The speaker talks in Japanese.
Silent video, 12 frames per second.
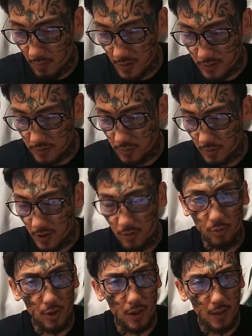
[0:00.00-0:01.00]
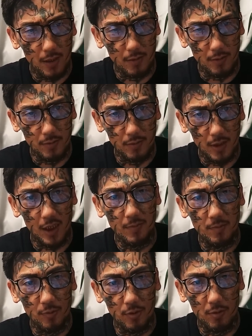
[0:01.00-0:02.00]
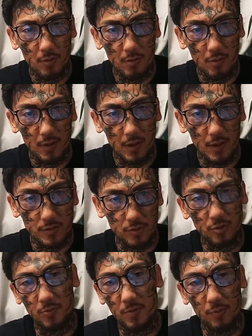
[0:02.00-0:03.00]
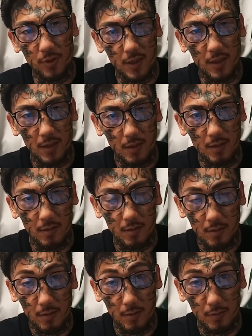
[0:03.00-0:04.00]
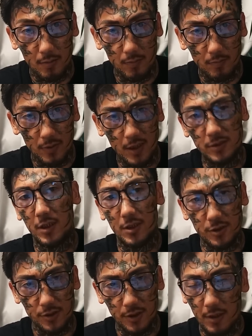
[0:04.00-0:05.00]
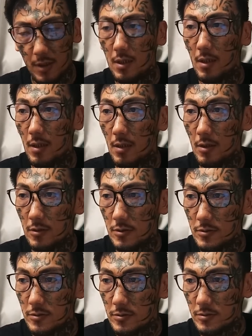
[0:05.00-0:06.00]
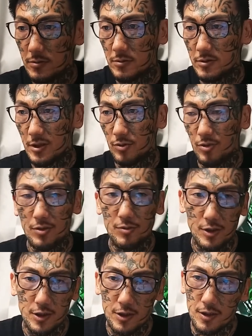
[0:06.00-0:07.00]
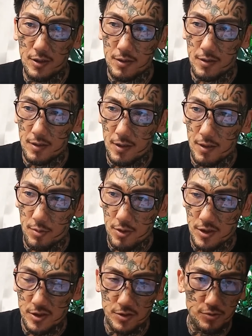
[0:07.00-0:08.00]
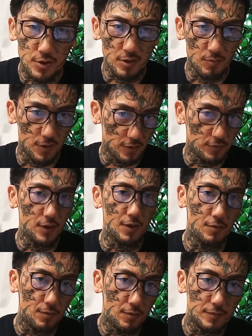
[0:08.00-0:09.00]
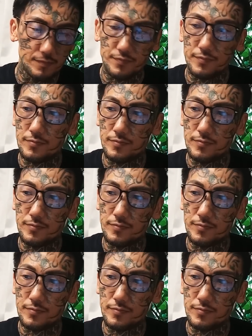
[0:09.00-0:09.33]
まあすごいいい子で、中身も、えー、外身もね、ナイスガイでした。で、その後に、えー、俺ら新宿駅まで行くんだけど、